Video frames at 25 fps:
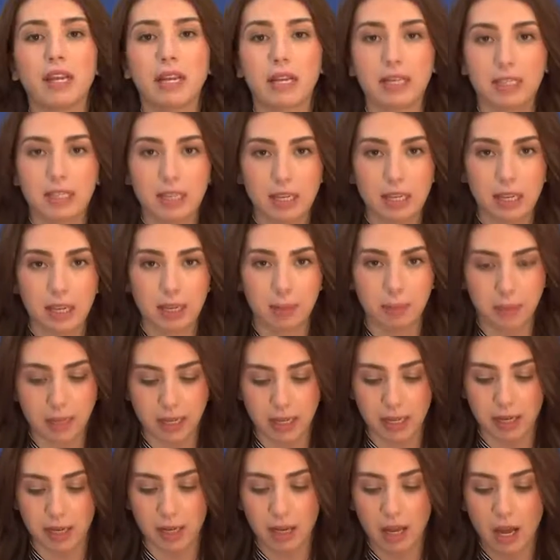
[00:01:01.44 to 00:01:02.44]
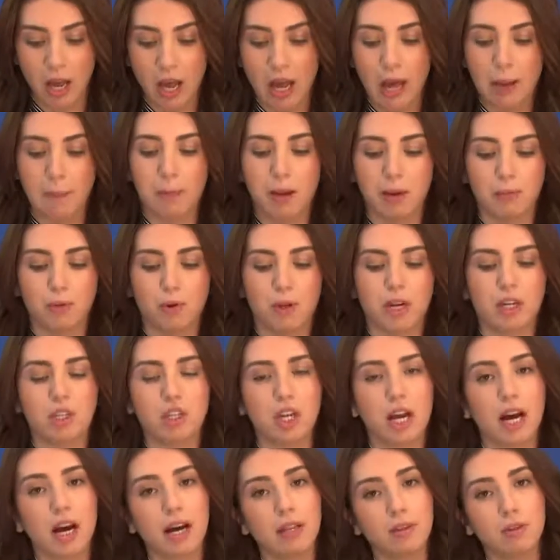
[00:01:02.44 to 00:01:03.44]
كتير كبير
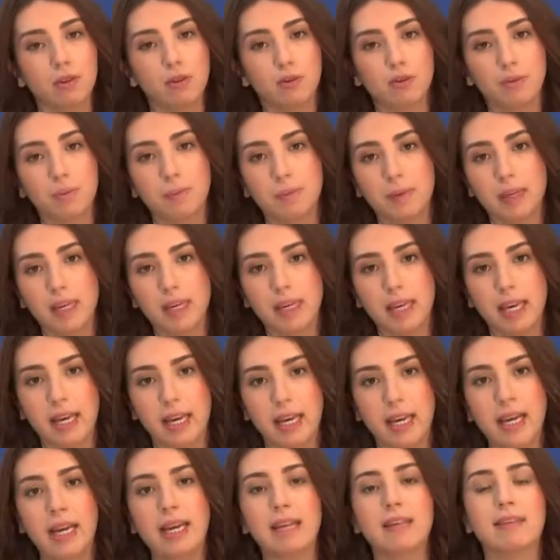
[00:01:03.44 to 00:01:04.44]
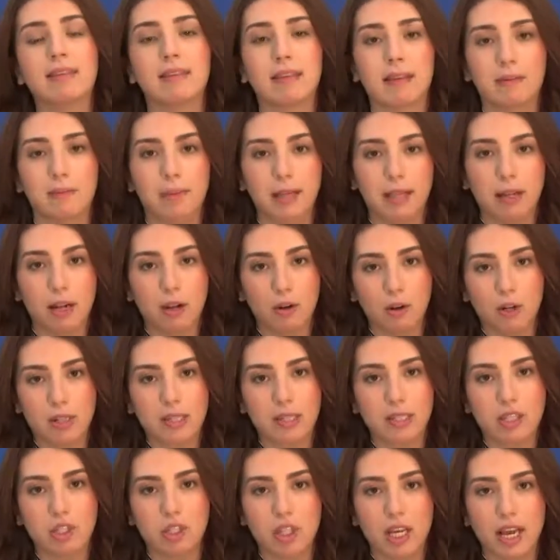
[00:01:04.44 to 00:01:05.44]
بالمراجعات الطبية تأمين
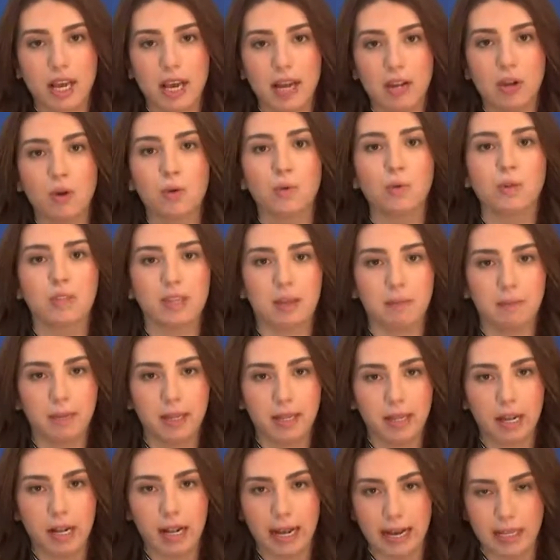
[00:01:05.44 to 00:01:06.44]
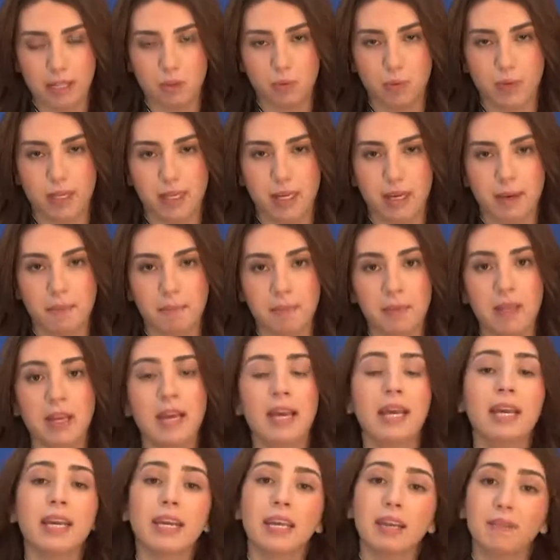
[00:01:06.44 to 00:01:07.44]
الأكسجين وتأمين الأدوية
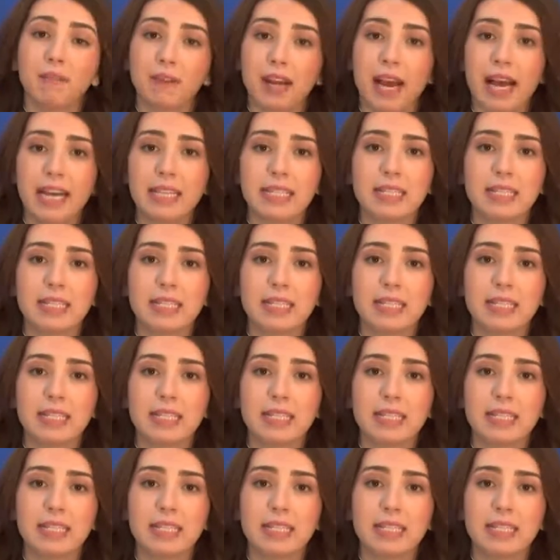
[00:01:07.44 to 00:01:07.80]
كيف رح